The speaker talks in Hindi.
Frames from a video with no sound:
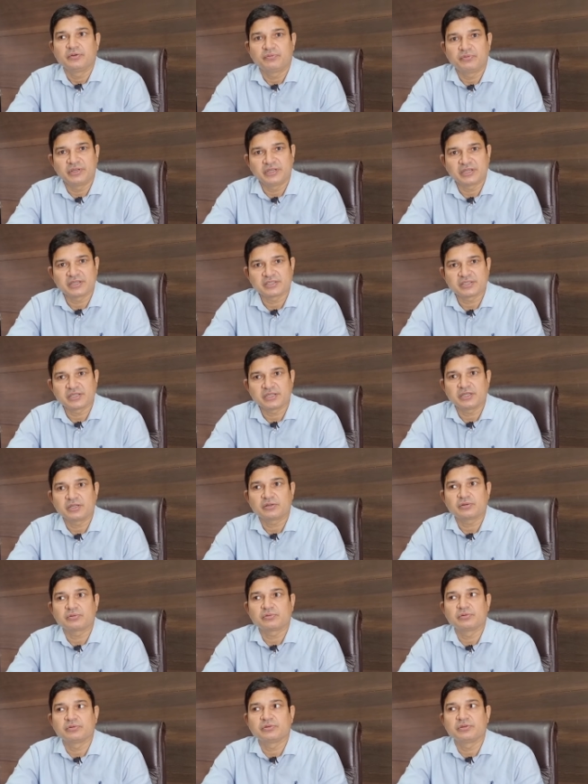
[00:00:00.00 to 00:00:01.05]
फिलर्स
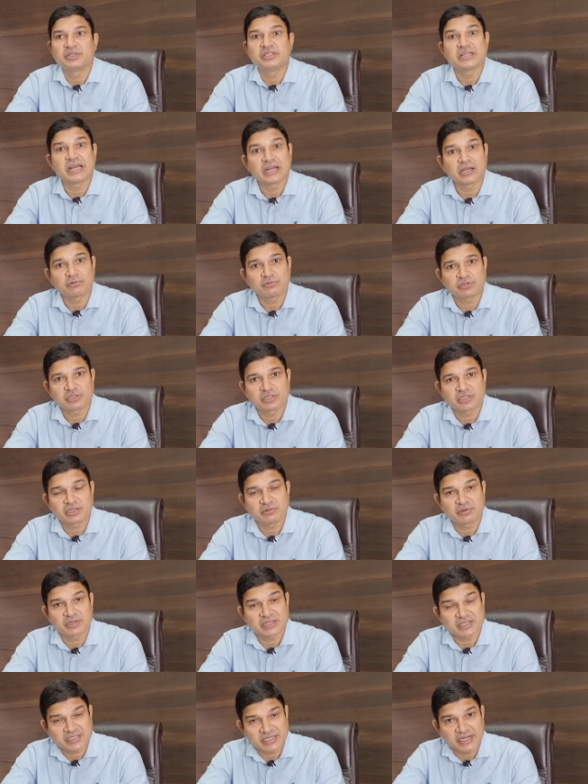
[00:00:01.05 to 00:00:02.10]
हैं डिजाइनर कुशन
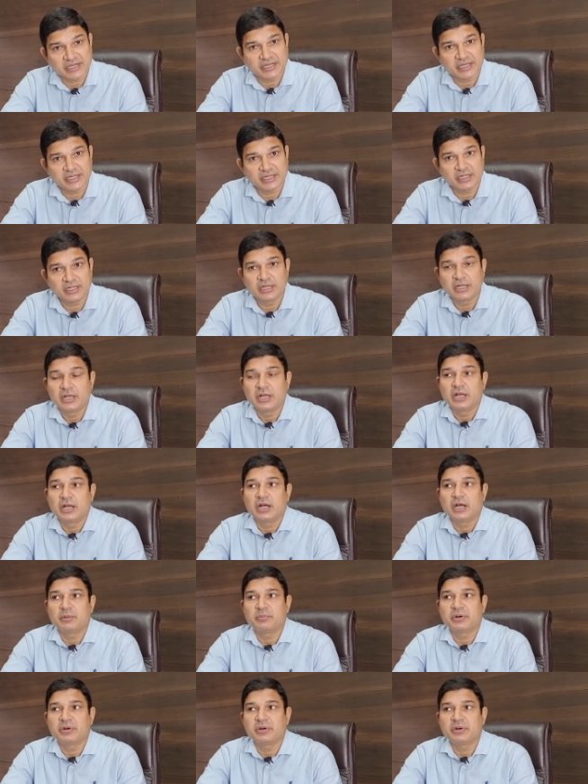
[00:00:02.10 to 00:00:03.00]
कवर का सेट है अच्छा।